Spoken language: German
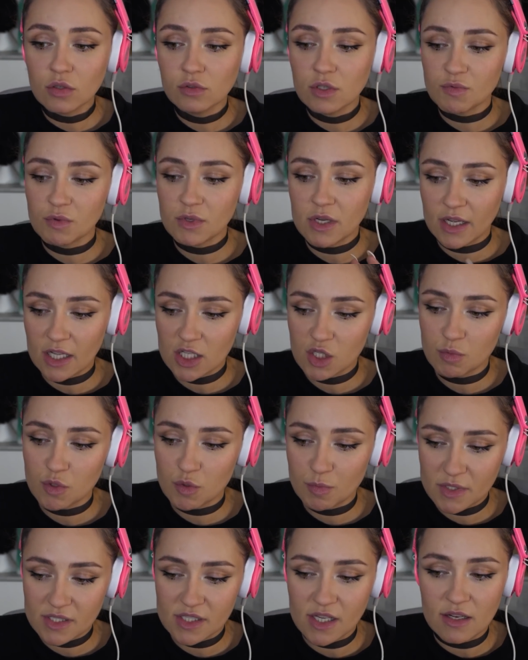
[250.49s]
Das wird ein ganz
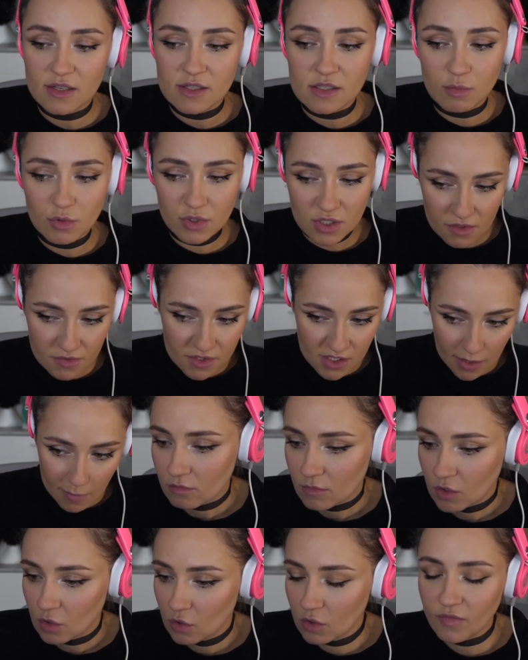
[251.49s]
spezielles Motiv sein.
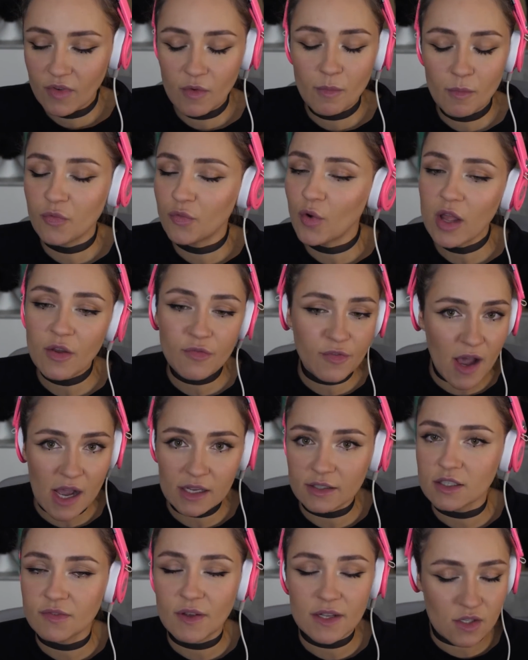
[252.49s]
Und bevor ihr
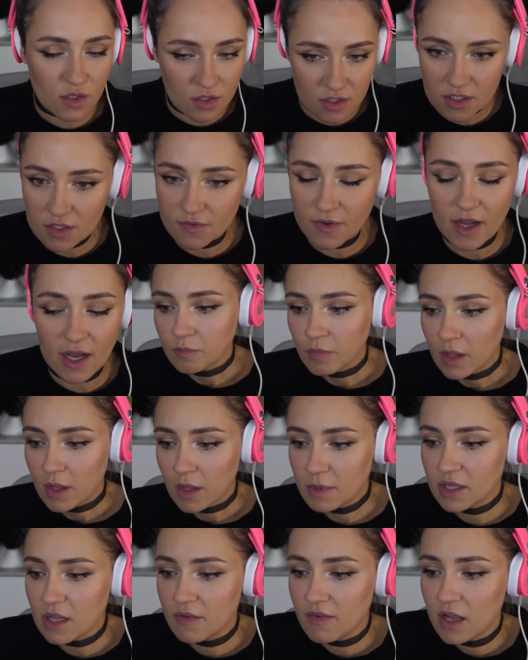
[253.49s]
fragt, ich werde es euch nicht verraten.
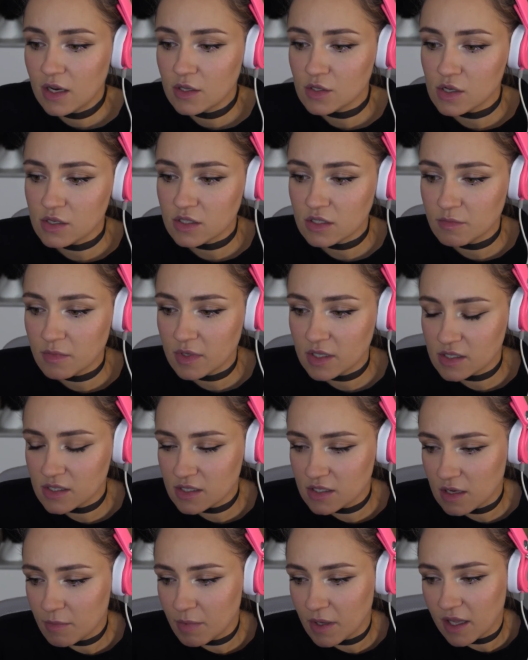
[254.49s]
Mittlerweile sollte man
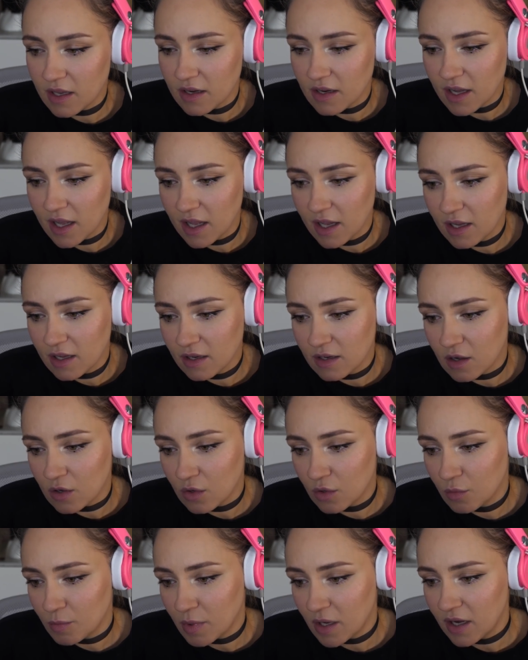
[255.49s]
sich aber generell
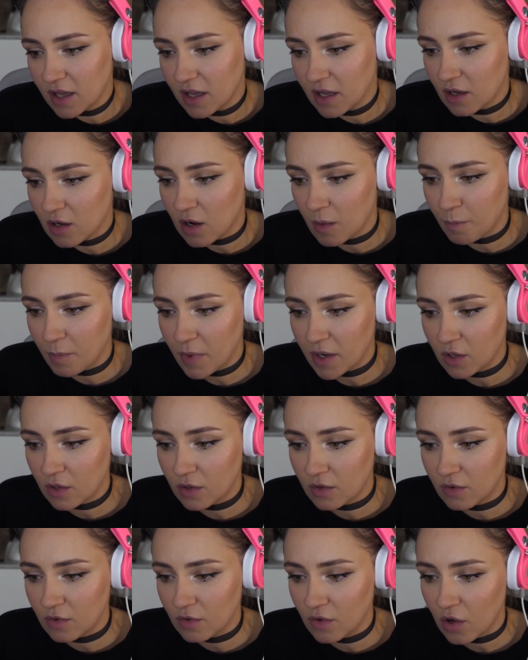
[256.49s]
genau überlegen, ob man
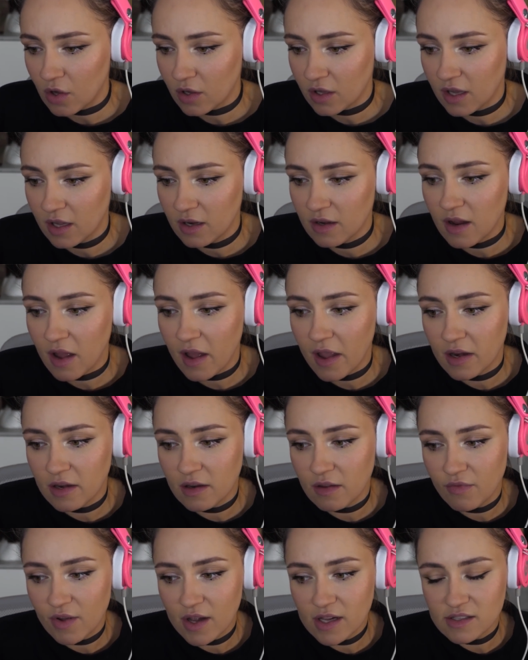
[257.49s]
noch Kinder in
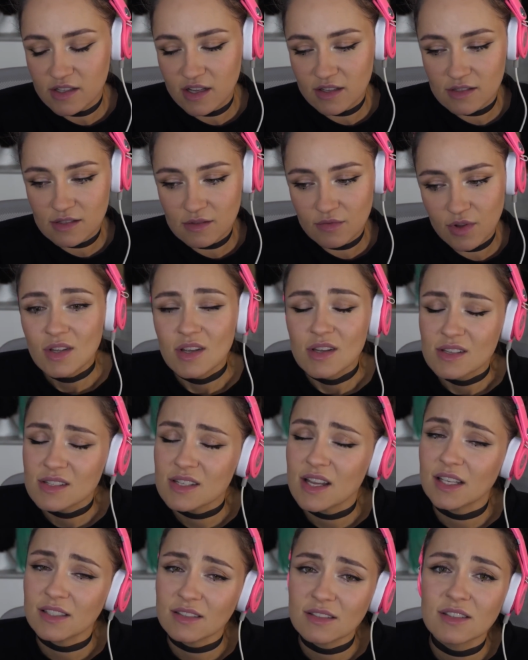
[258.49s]
die Welt setzen will. Das ist
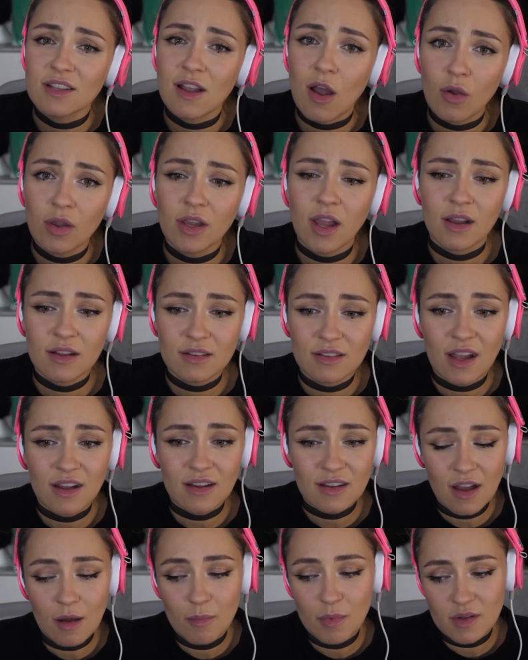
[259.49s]
echt ein trauriger
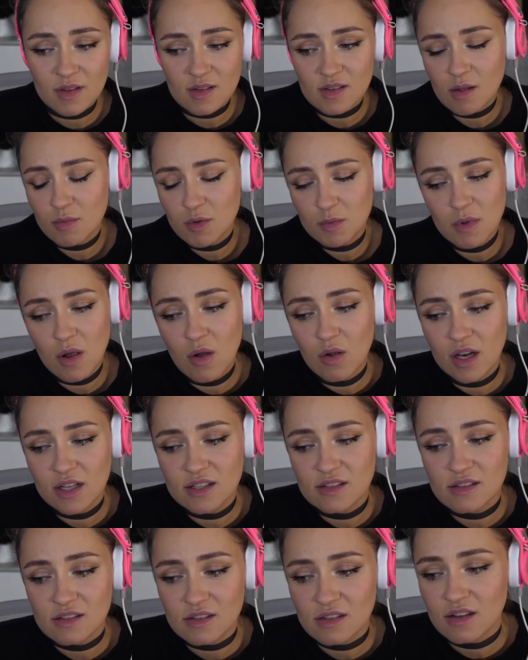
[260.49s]
Gedanke, aber das habe ich mir auch
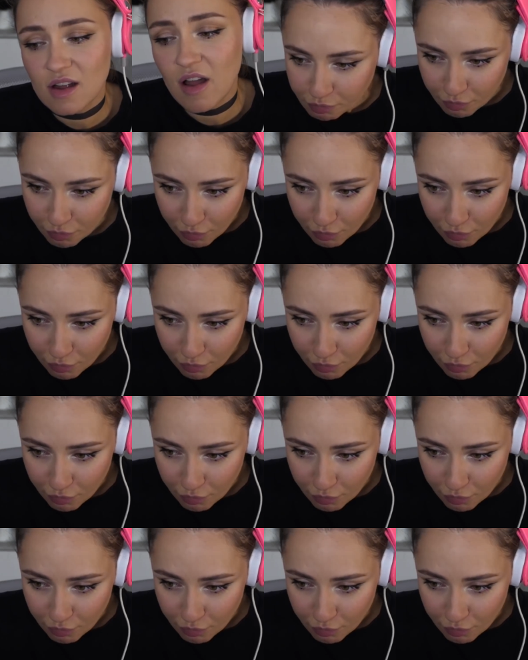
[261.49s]
letztens gedacht.